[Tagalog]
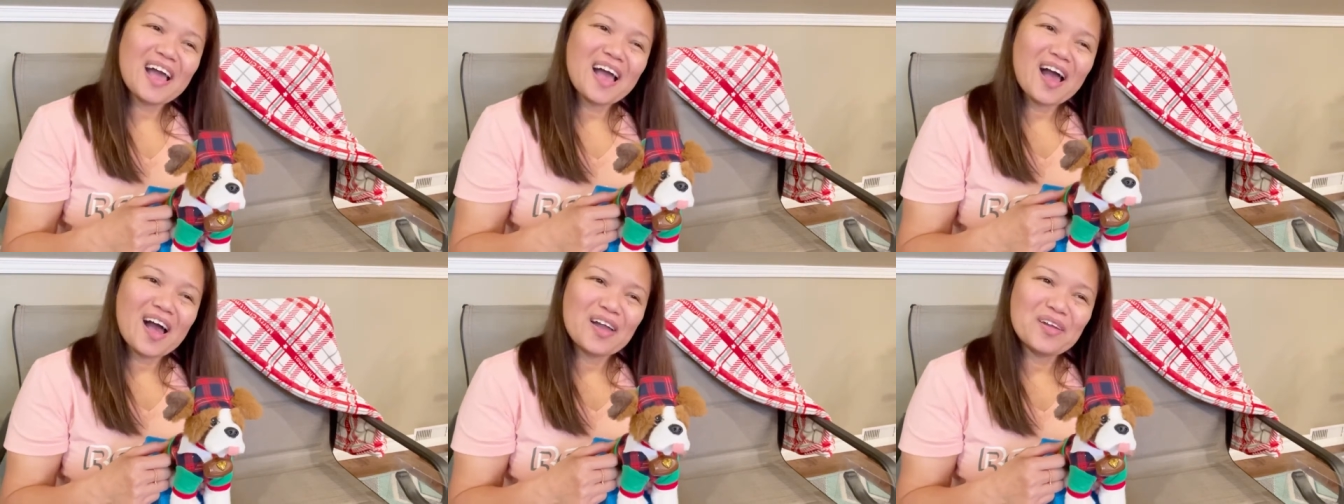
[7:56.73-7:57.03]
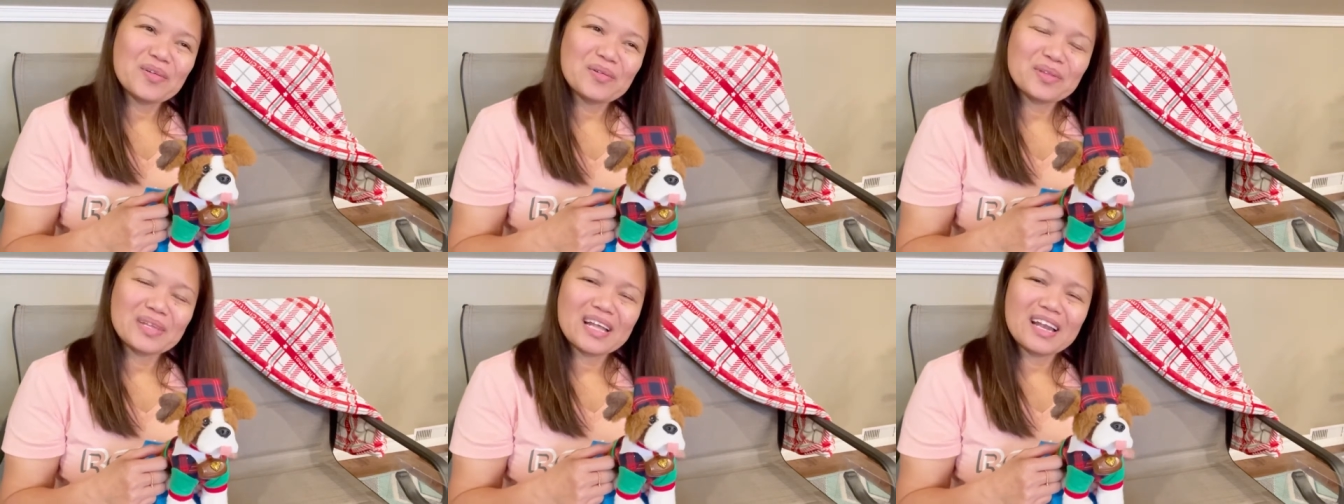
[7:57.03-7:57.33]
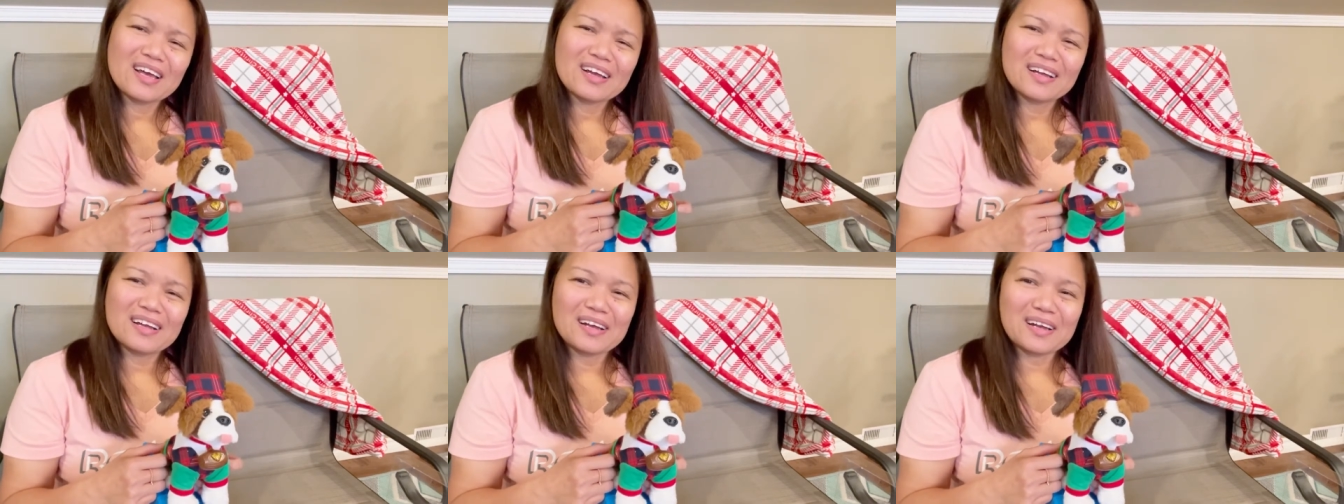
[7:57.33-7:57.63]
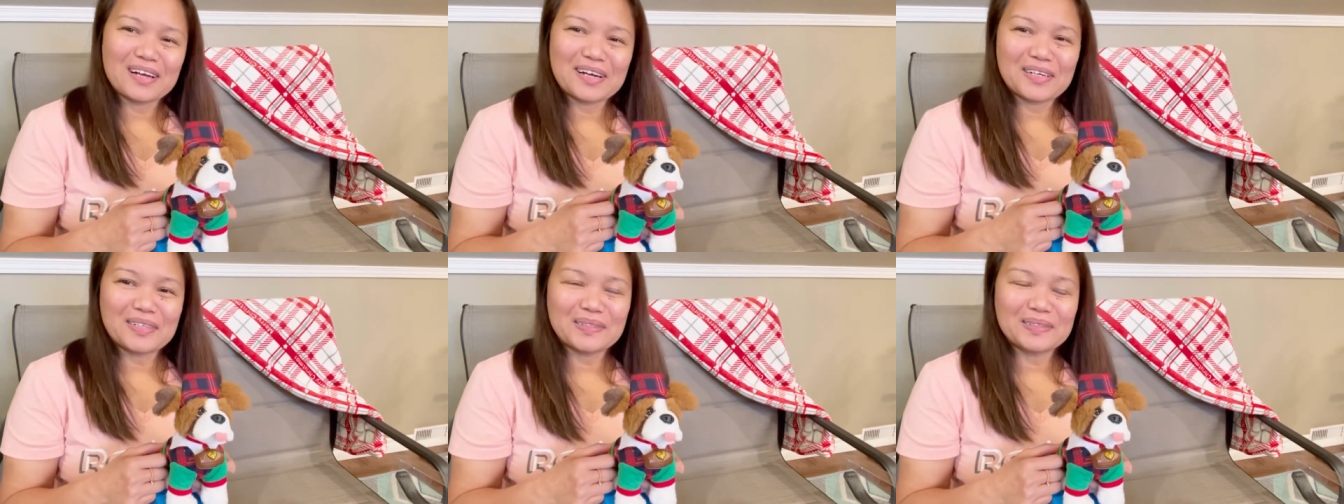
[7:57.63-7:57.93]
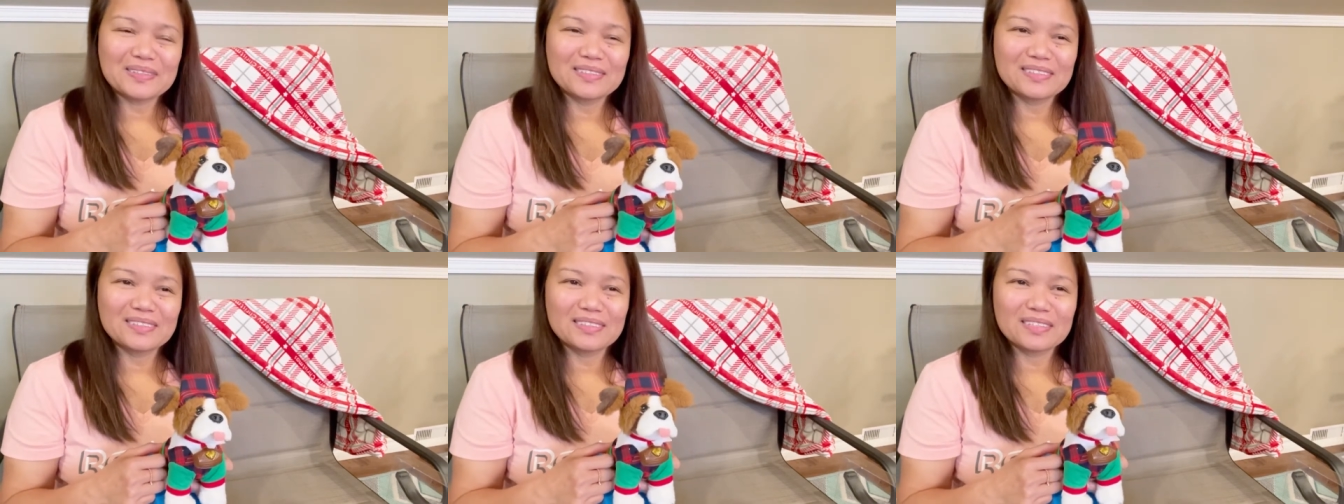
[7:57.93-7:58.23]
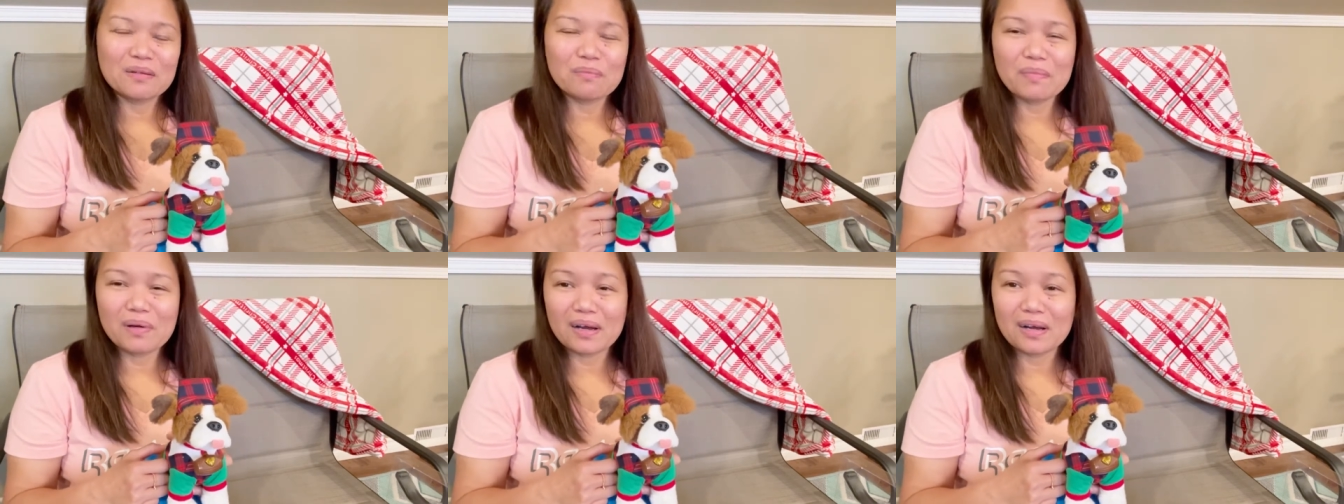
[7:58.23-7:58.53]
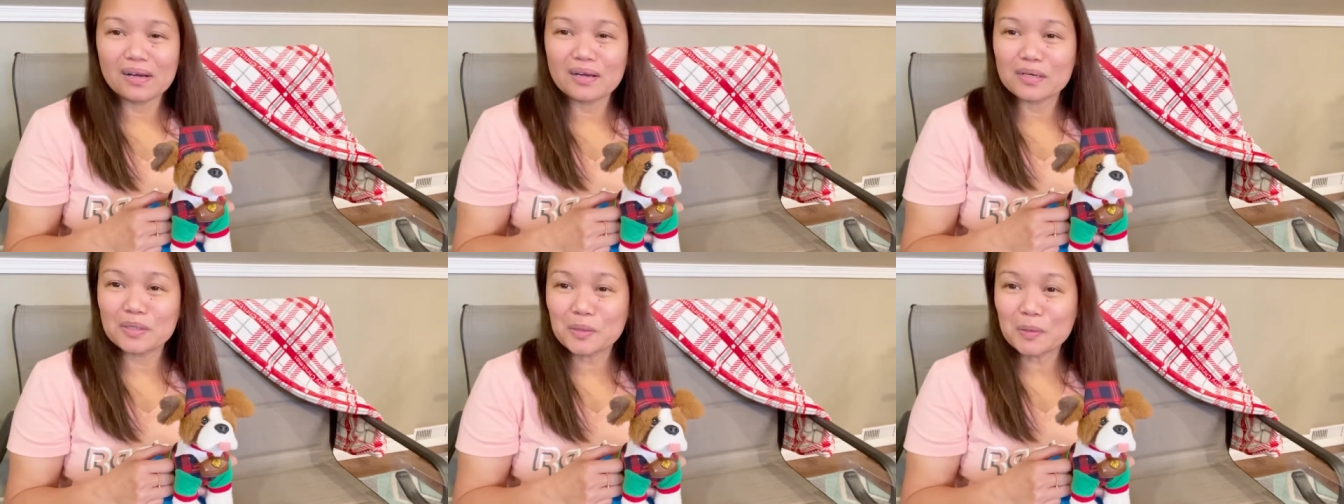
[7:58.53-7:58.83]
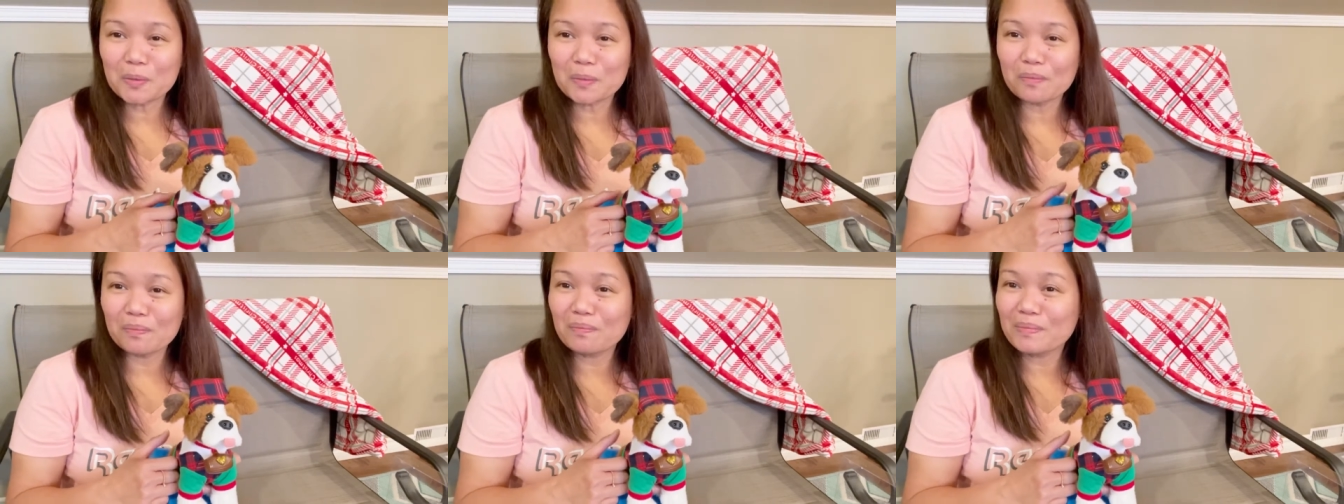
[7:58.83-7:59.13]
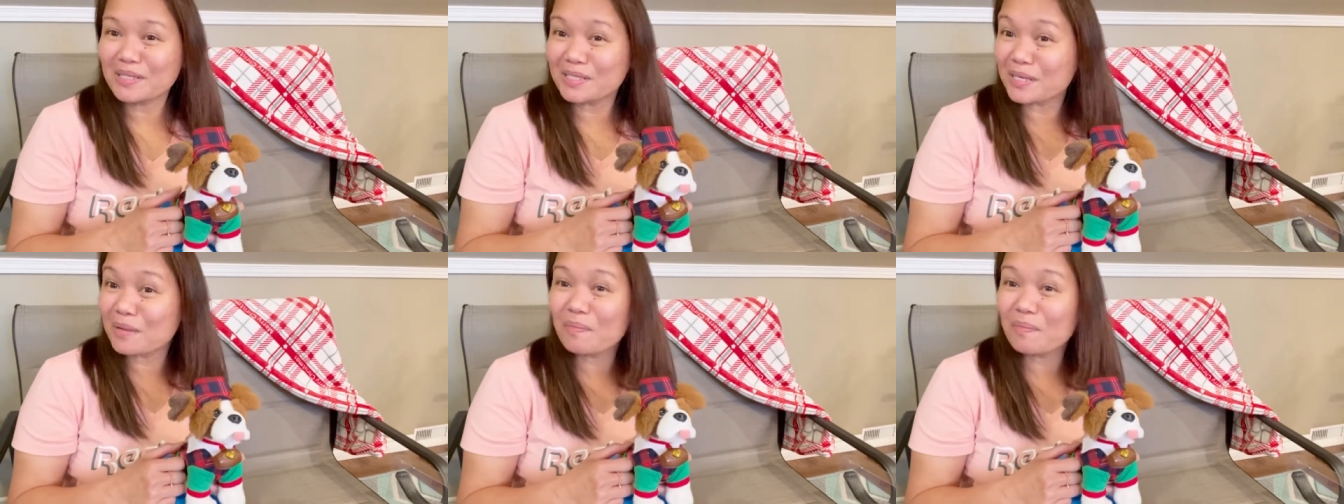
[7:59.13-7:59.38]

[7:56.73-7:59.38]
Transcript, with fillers: ano talaga 'di ba minsan